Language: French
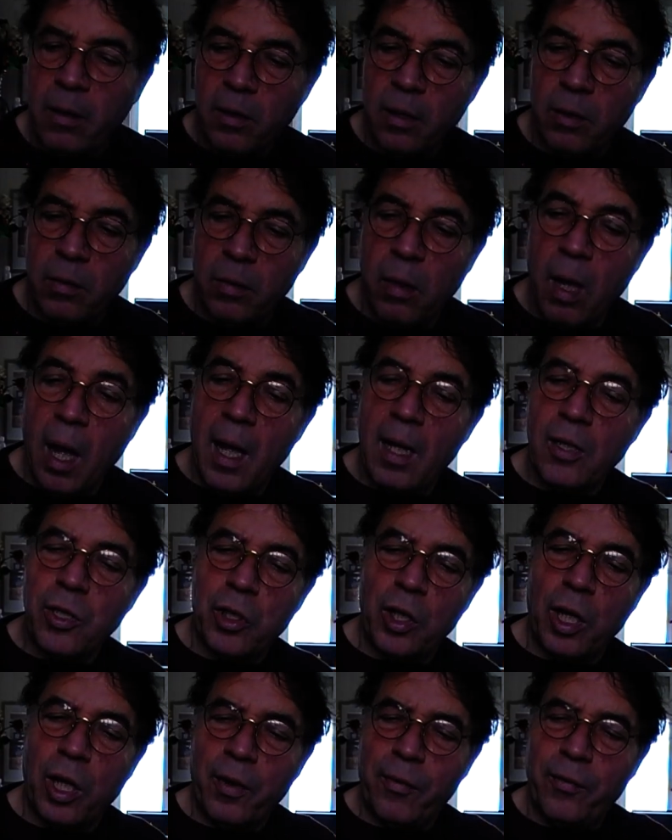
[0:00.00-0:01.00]
Oh, ah,
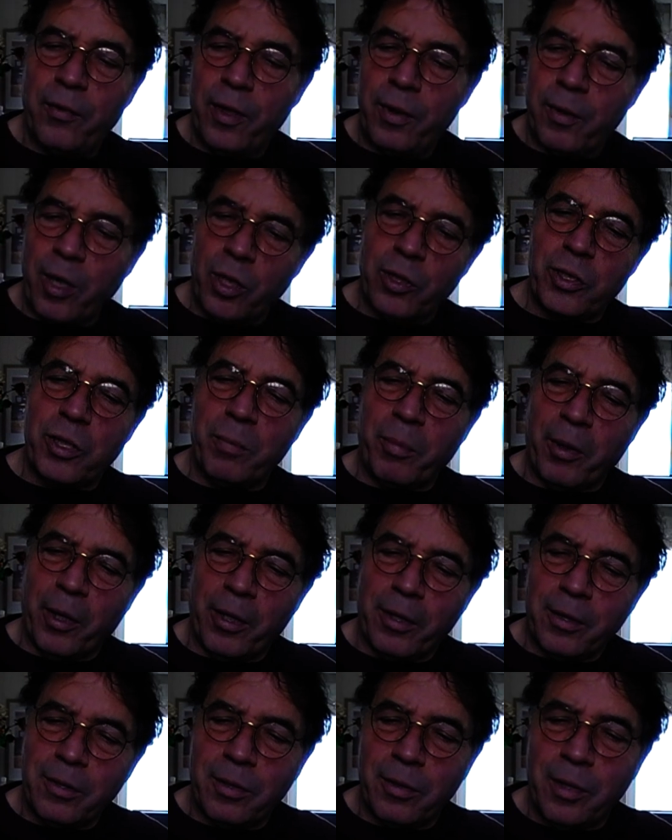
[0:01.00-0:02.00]
cher
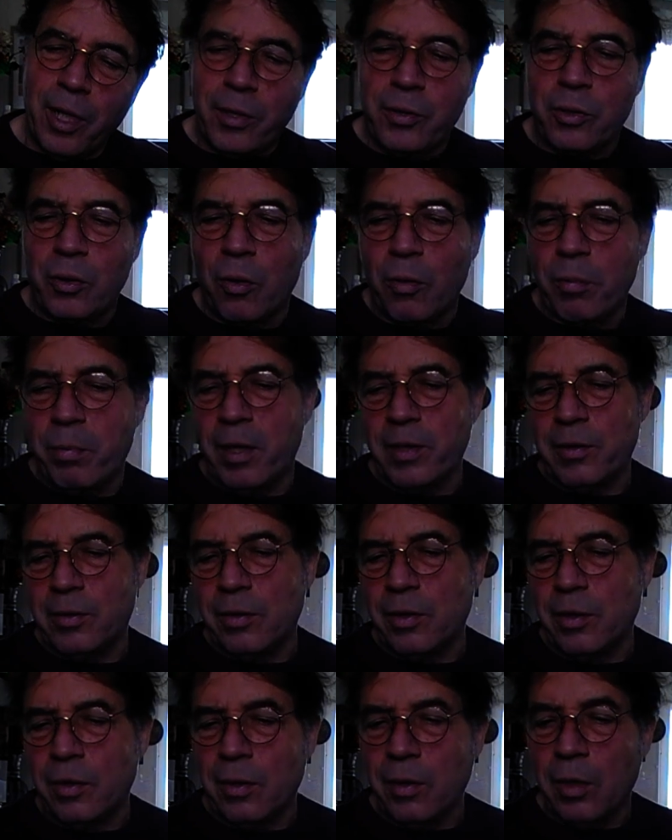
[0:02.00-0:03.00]
Gibbet, laissons le
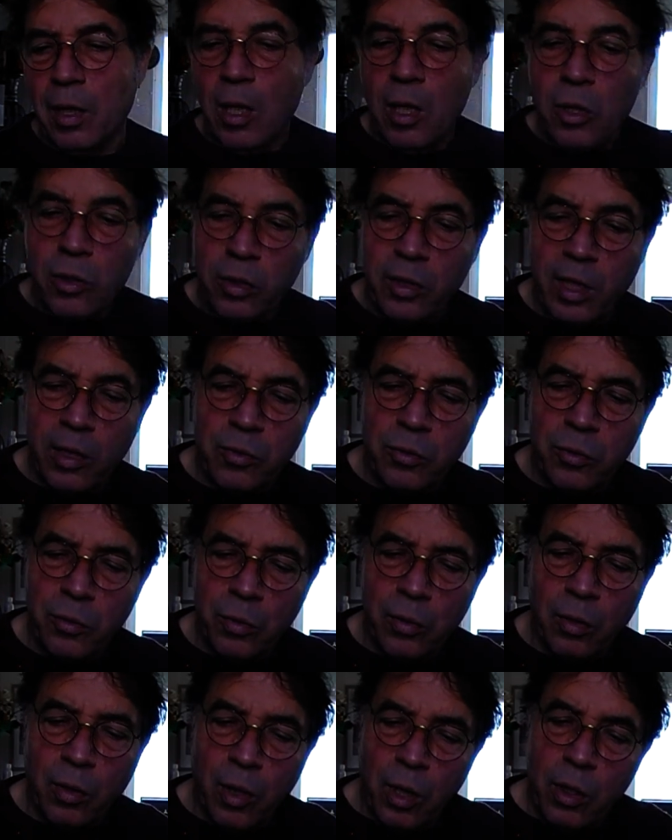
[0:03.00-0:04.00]
passer. Je
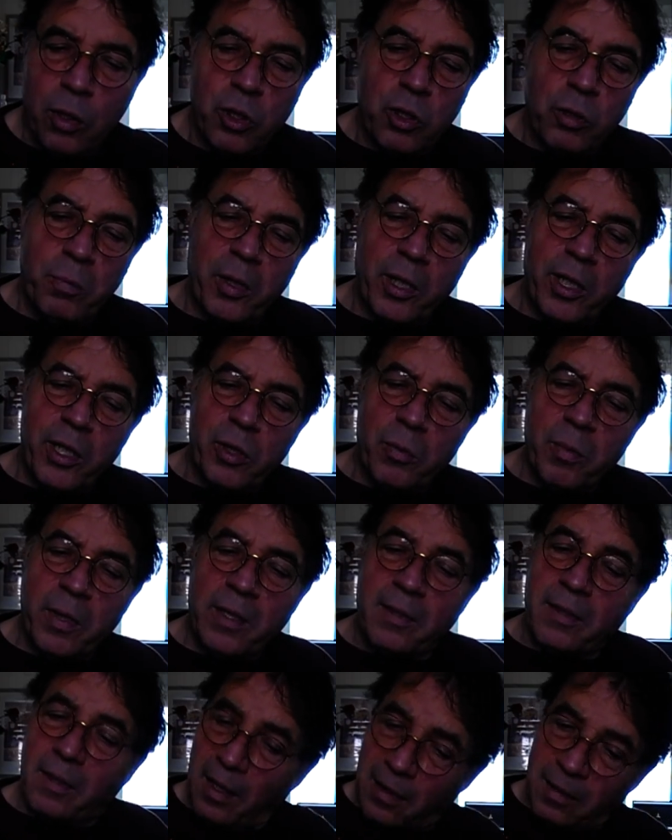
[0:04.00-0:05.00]
t'assure que je me réjouis
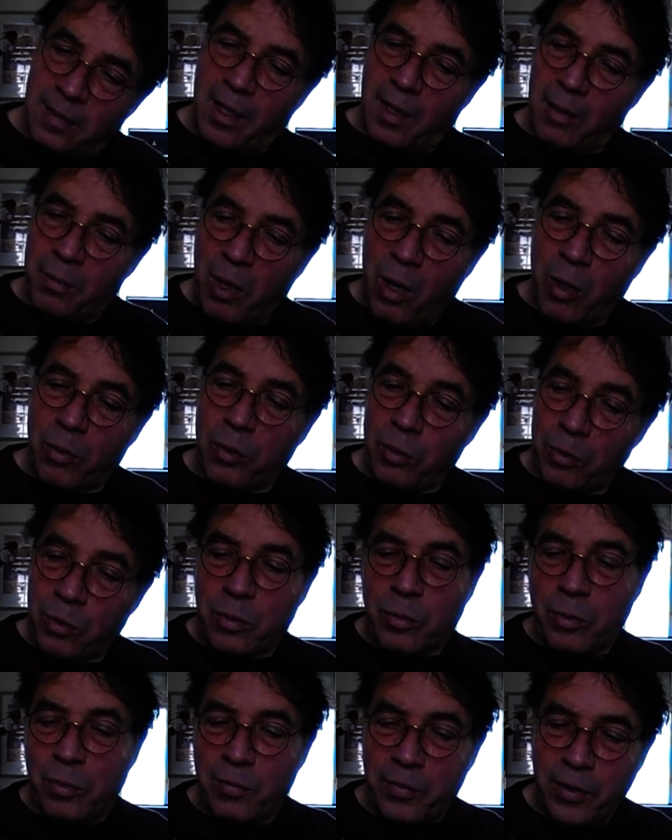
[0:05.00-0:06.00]
sincèrement de te
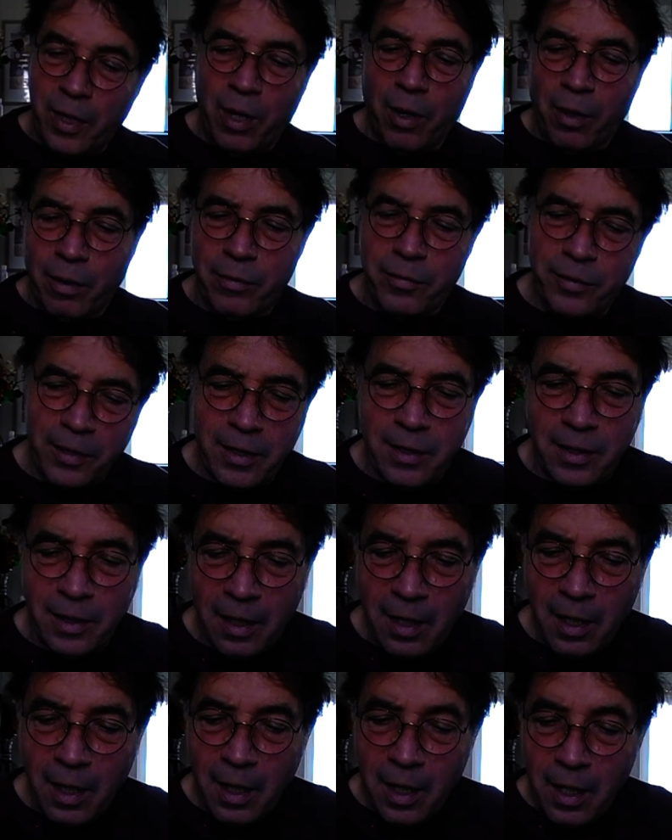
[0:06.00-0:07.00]
trouver en vie.
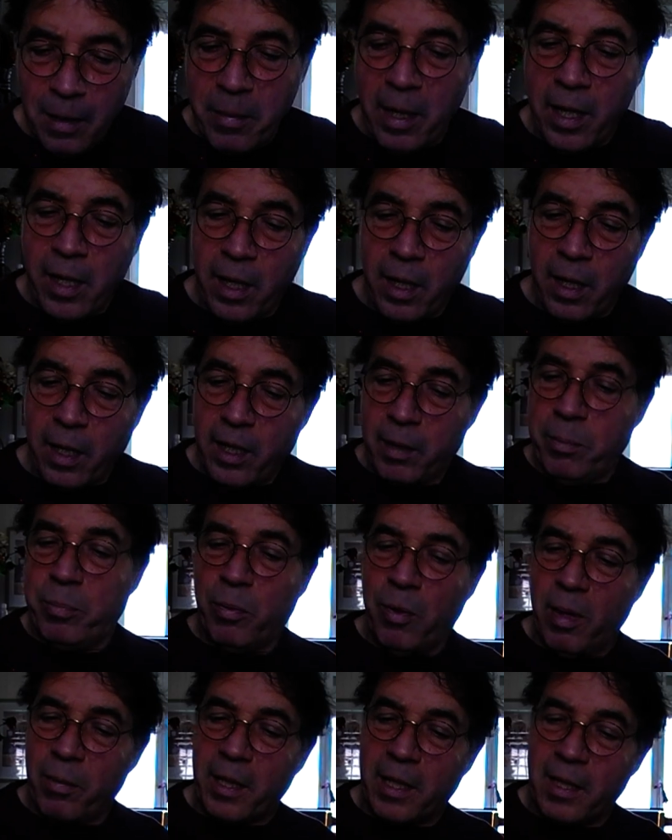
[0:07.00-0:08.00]
Mais
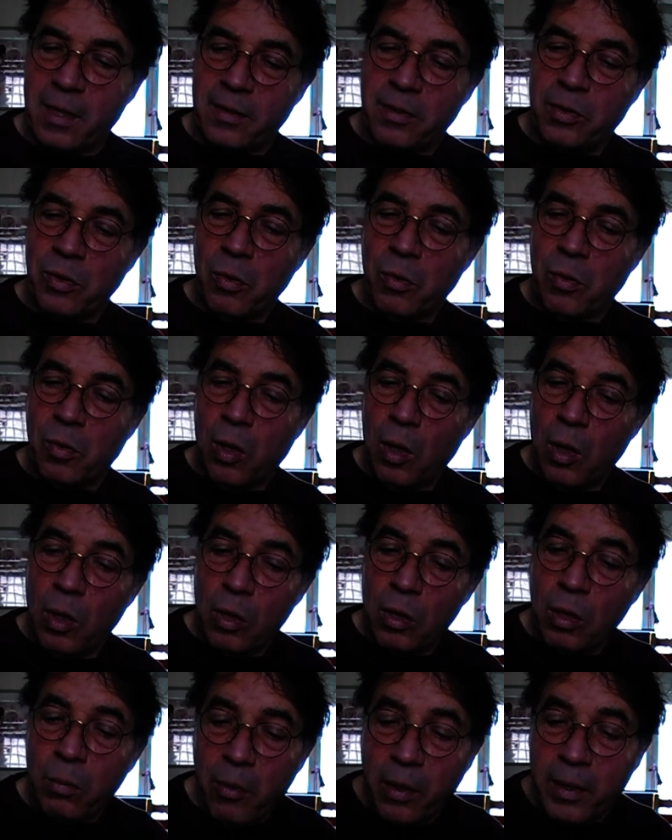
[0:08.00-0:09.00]
réponds à mes questions.
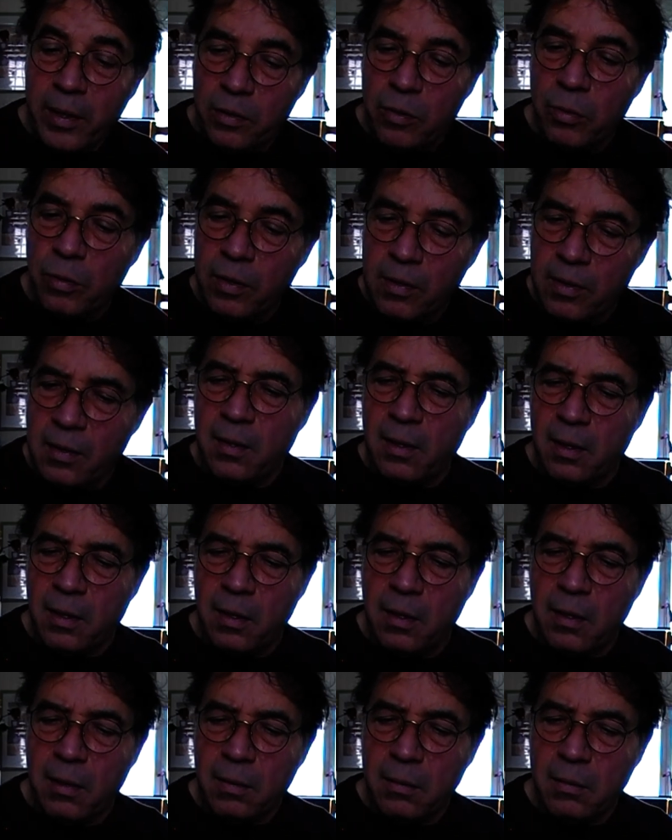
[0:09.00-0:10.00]
Comment es-tu
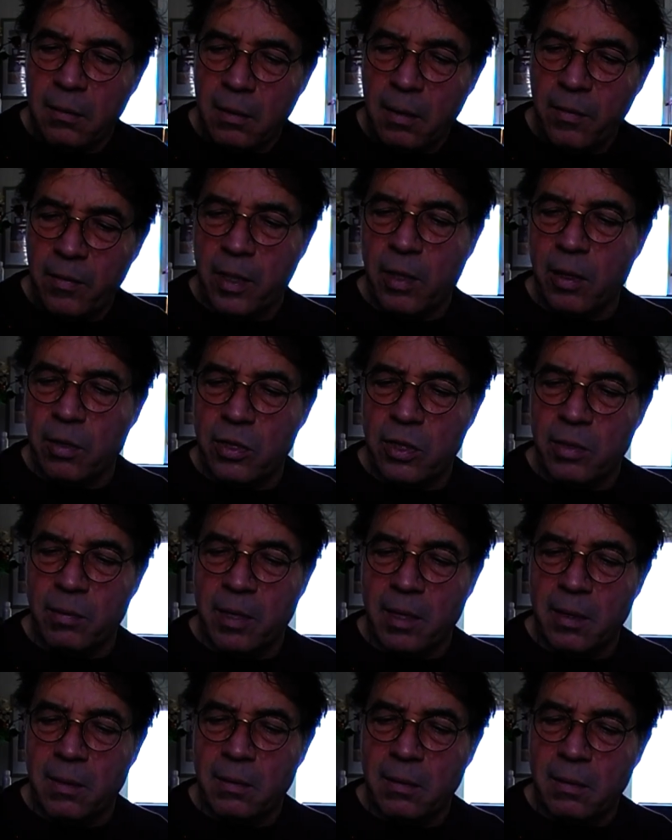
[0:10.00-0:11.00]
ici
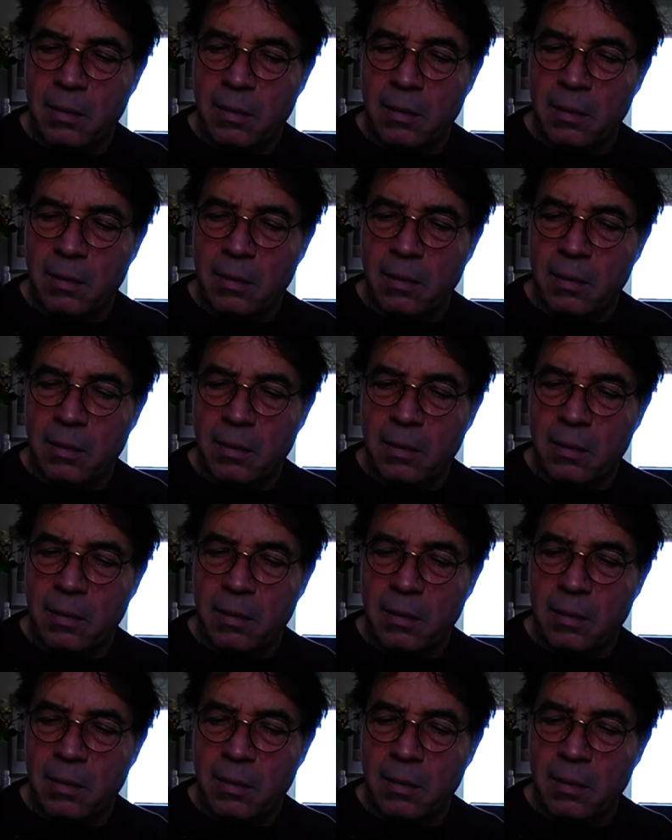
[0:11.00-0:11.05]
Fliegergibet.